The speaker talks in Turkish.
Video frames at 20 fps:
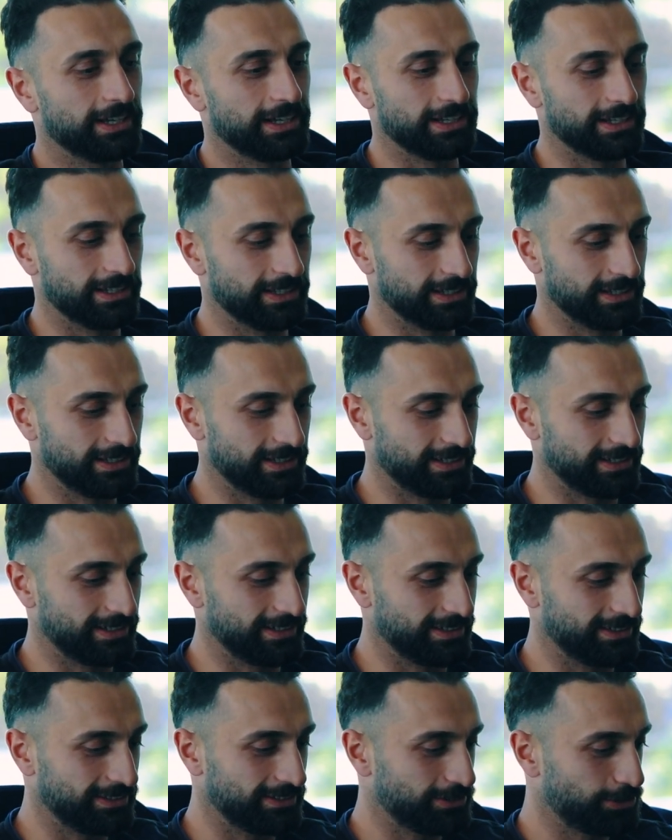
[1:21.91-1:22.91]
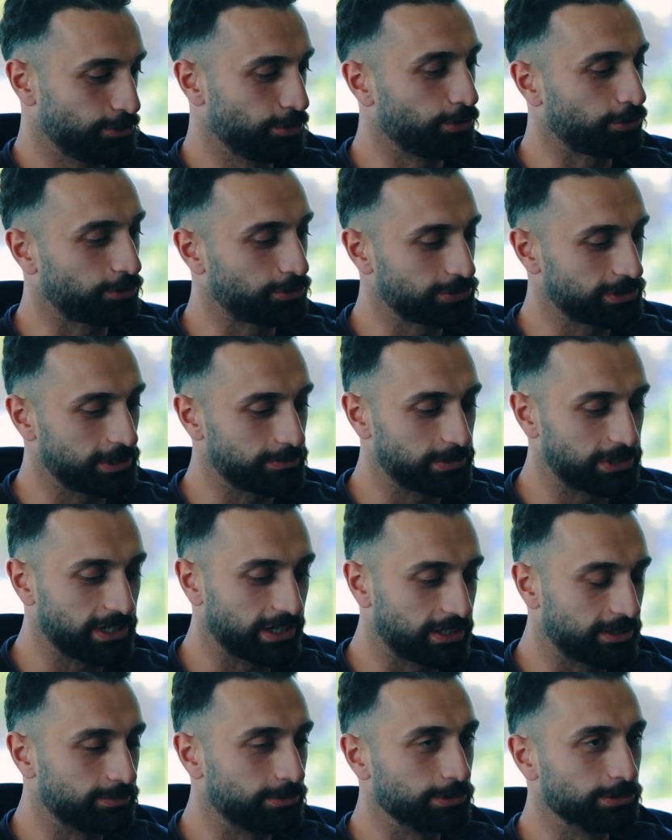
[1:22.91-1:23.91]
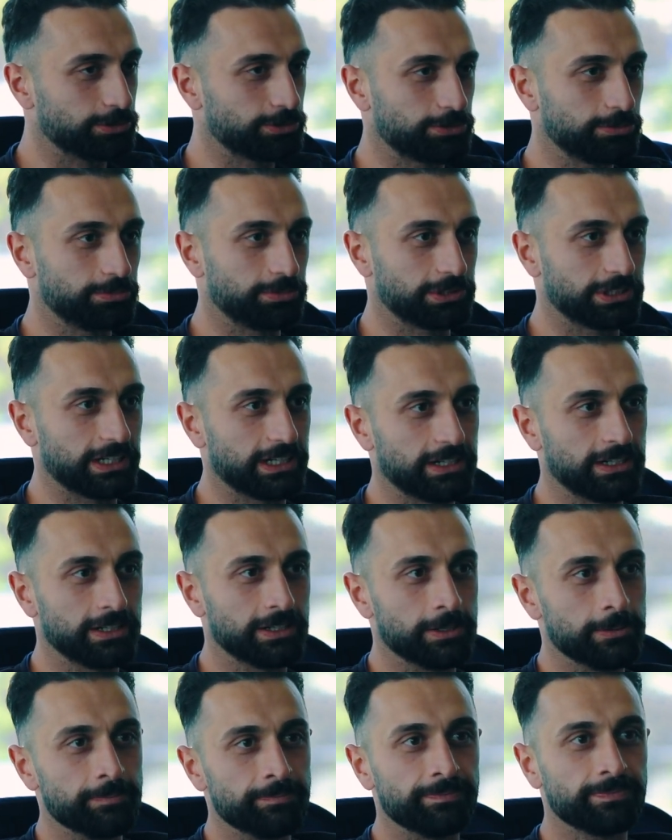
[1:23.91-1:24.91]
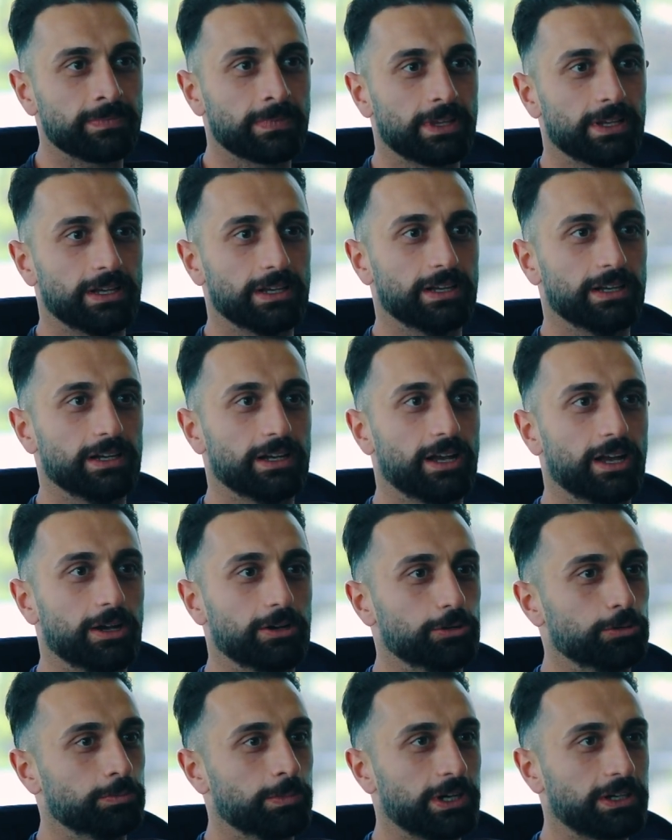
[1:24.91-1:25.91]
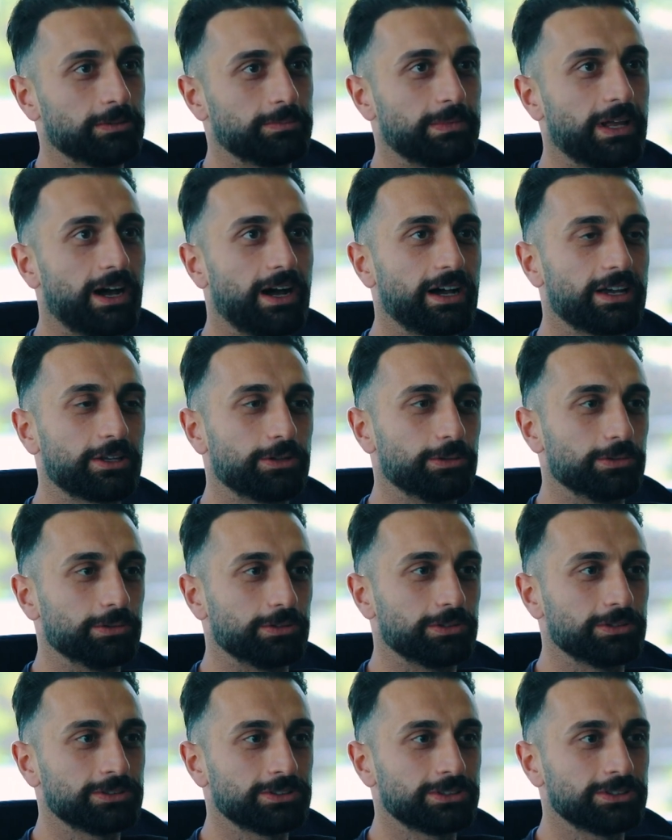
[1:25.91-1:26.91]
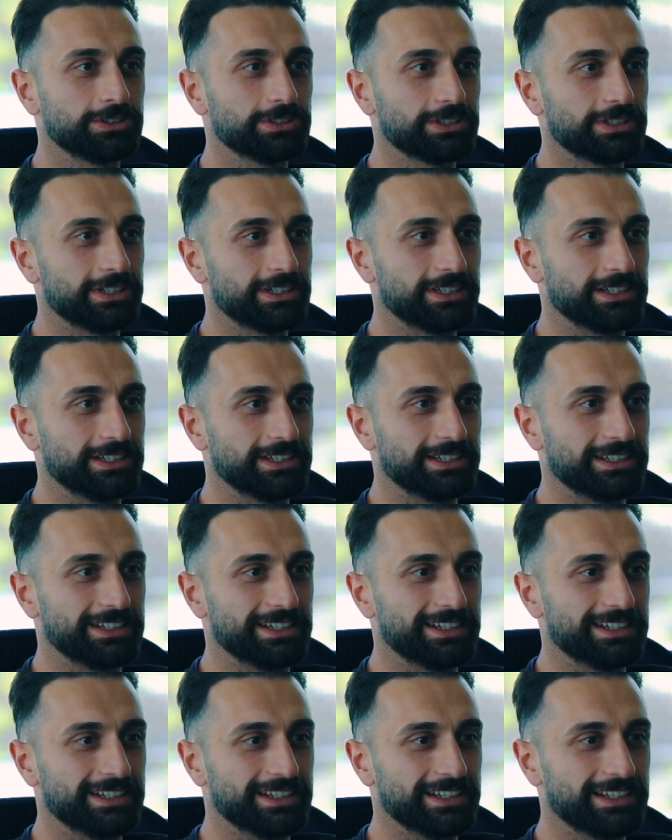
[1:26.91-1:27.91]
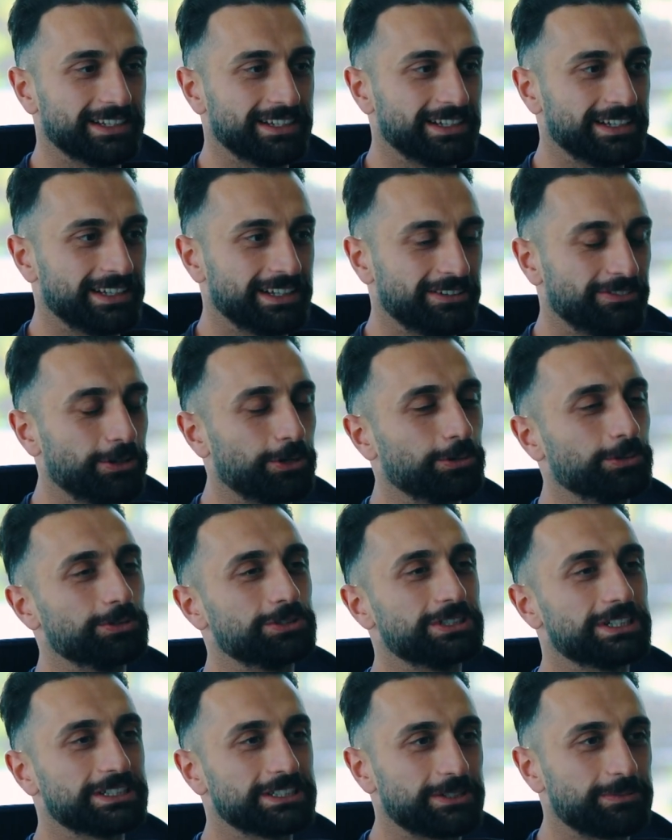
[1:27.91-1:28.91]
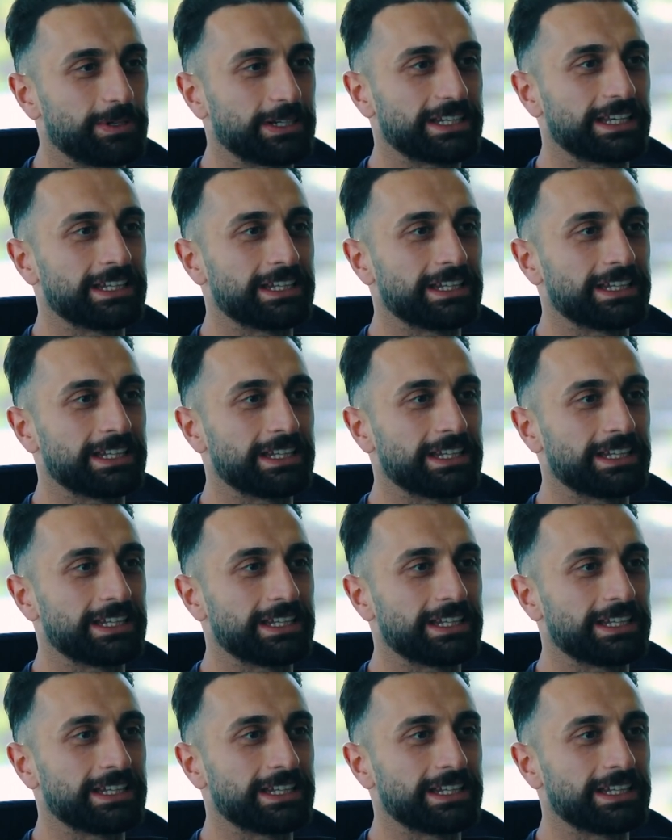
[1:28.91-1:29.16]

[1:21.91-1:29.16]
E, çok güzel bir takım oluştu burada. Ee, umarım daha iyi oluruz. Ee, ve olacağız ama.